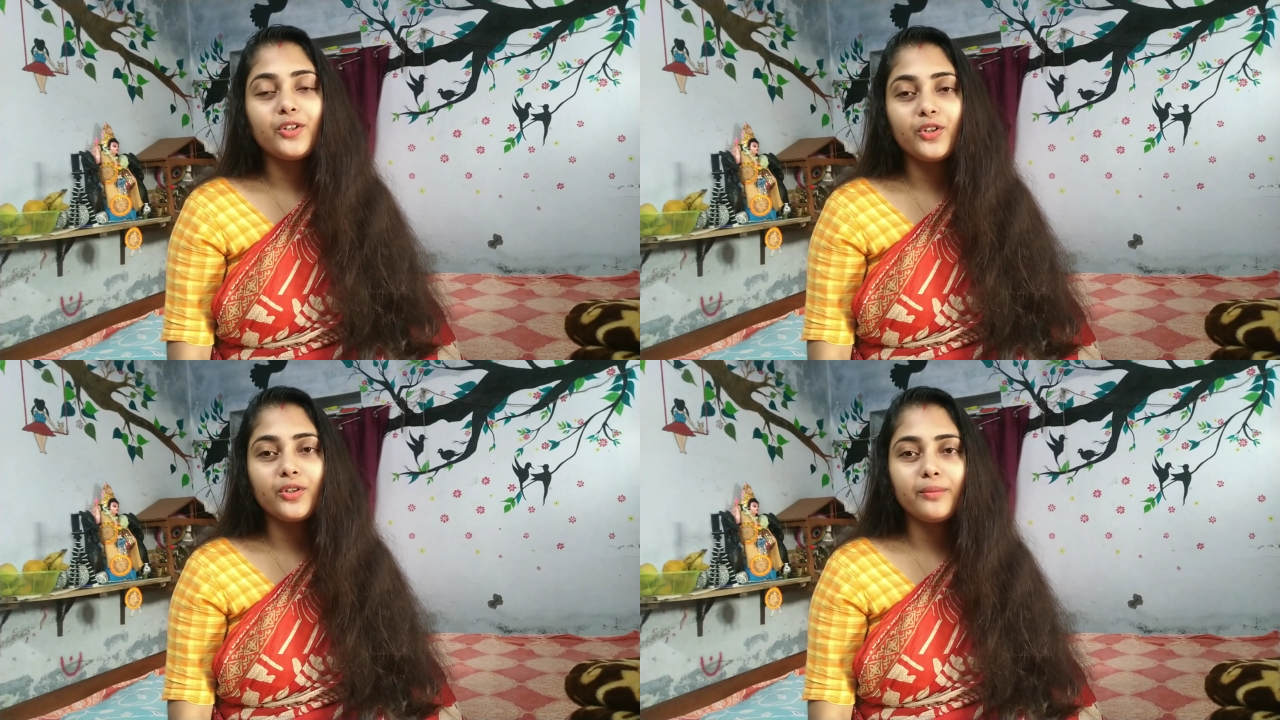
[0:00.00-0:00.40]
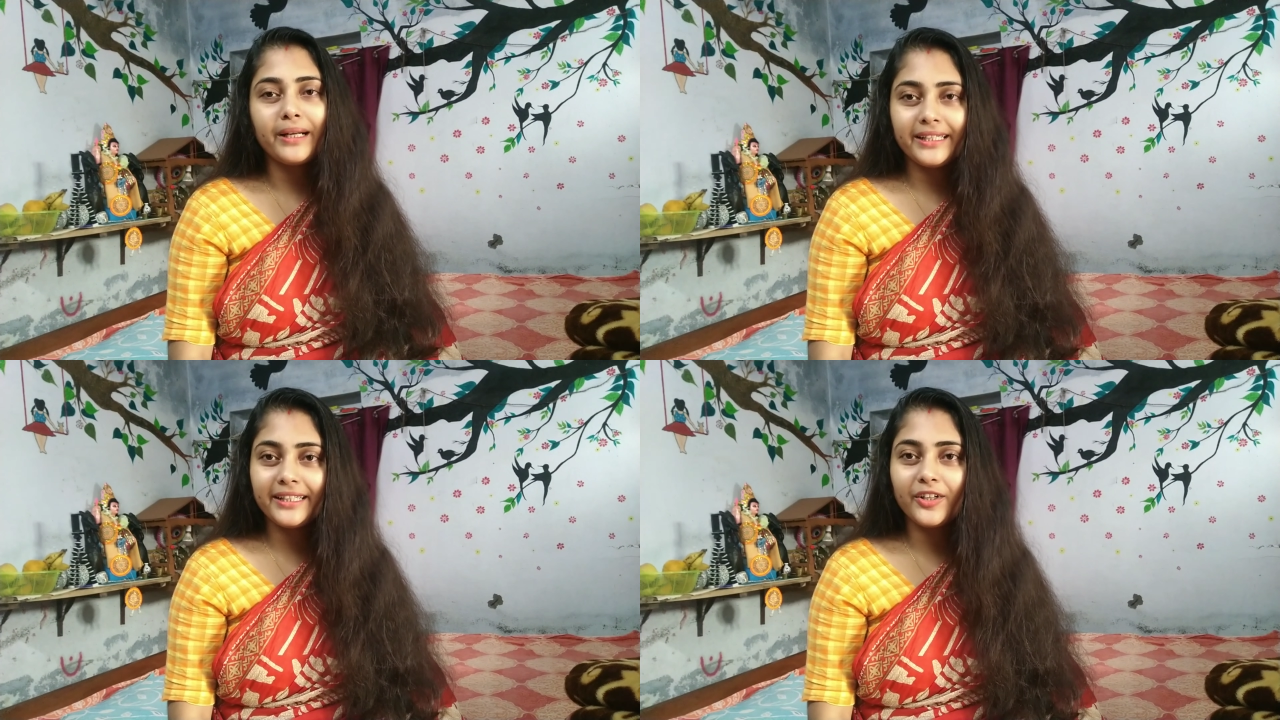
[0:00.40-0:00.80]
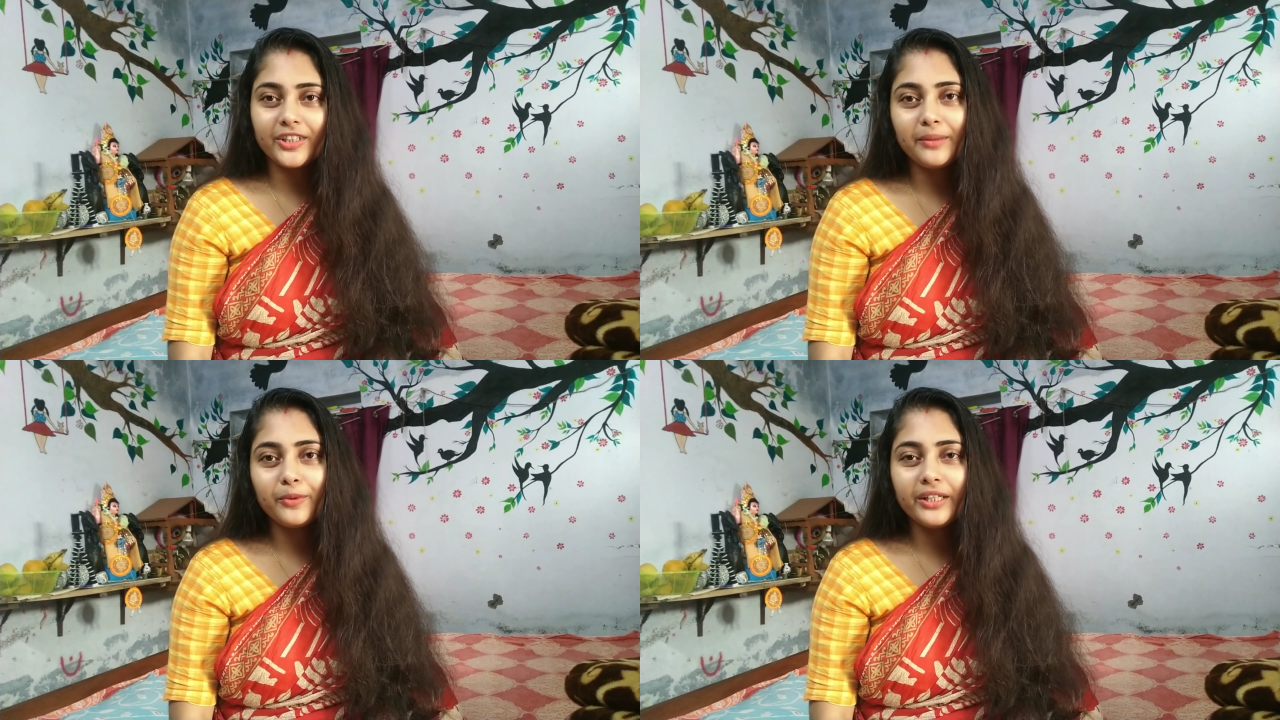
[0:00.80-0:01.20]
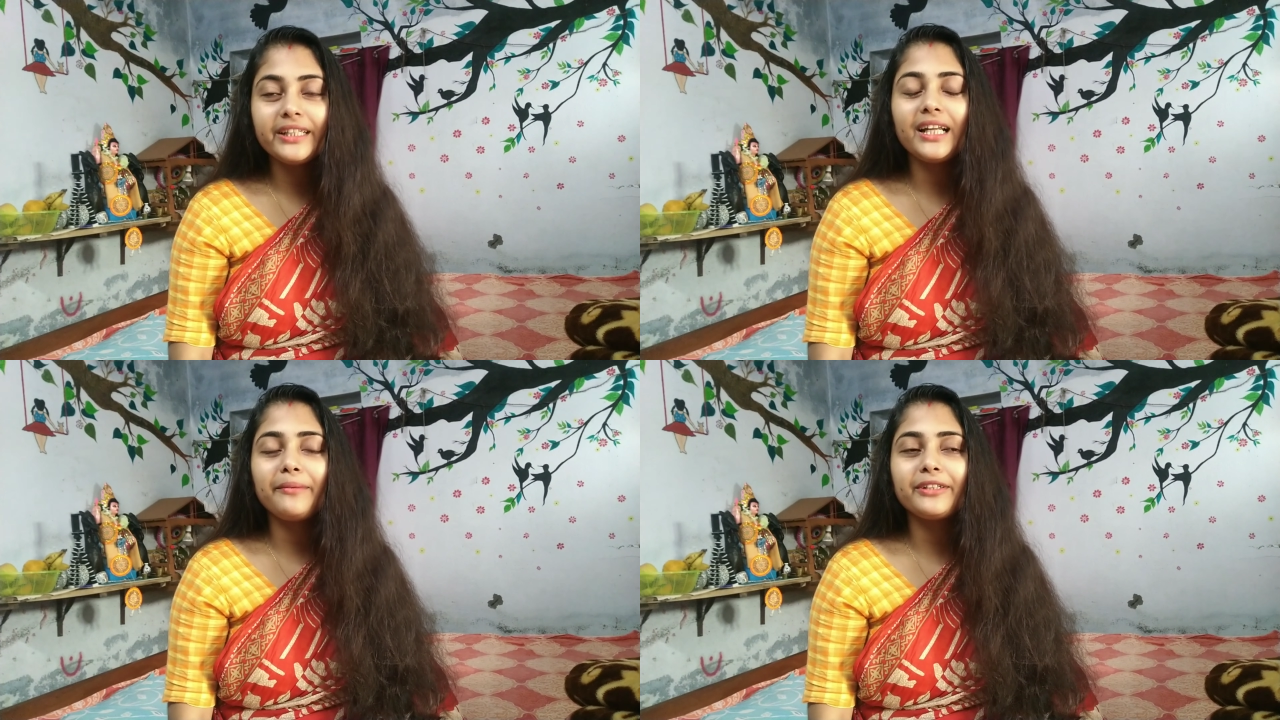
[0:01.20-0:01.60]
তো বাড়িতে কথা বলে
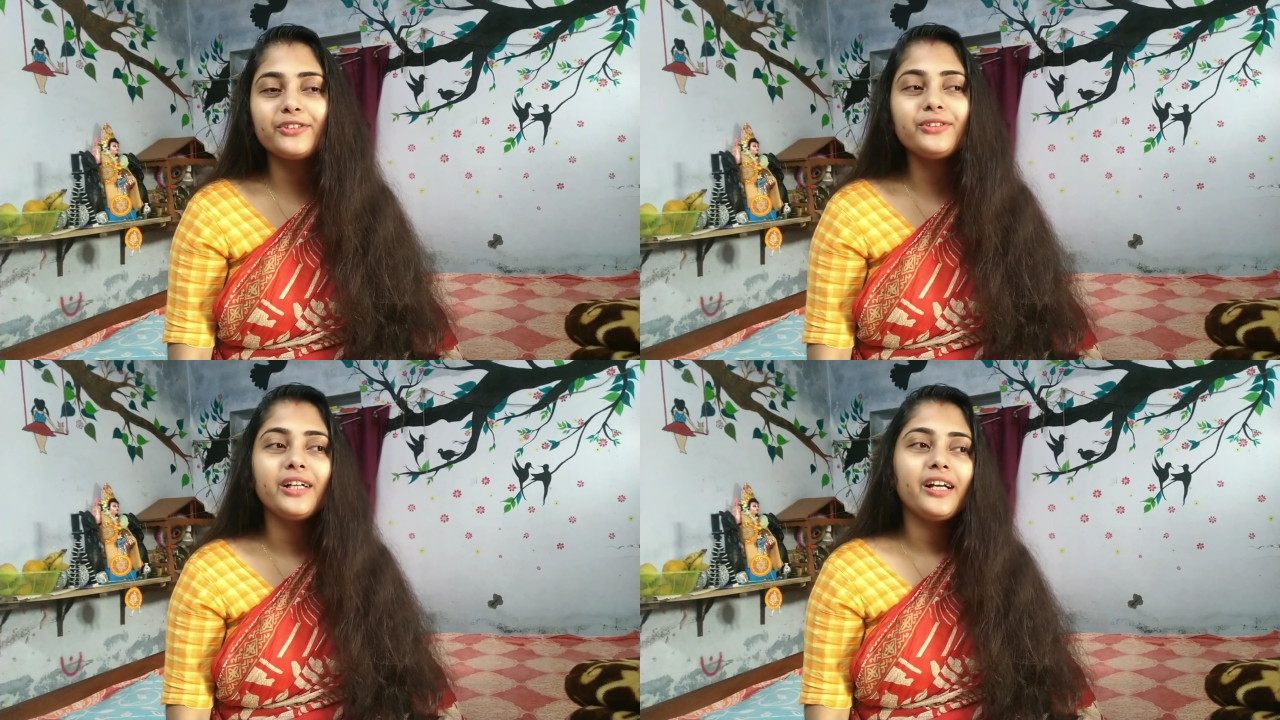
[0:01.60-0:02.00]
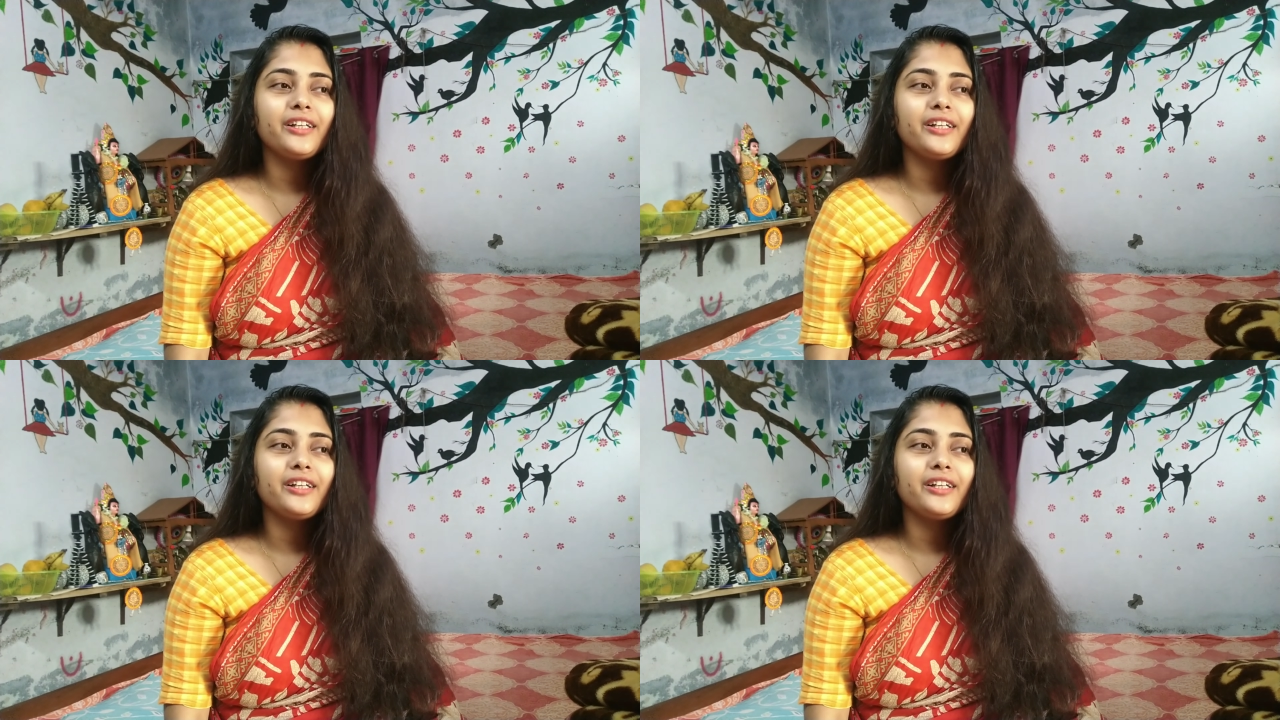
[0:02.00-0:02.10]
নিলাম একটু